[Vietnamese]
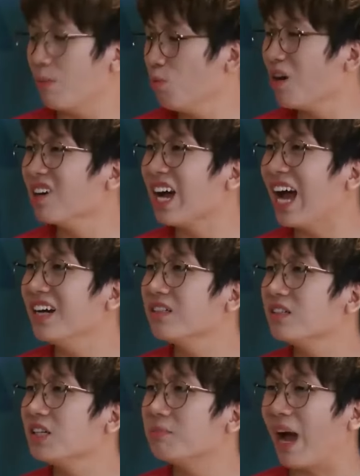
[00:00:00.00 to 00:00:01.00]
Em muốn mượn hả?
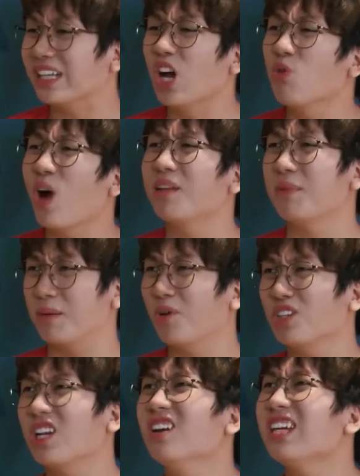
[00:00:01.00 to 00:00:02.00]
Bạn thân của anh mà em
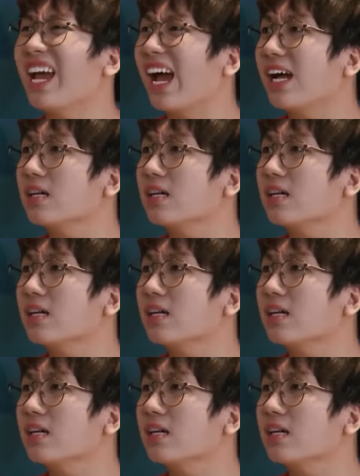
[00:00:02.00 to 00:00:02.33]
đối xử vậy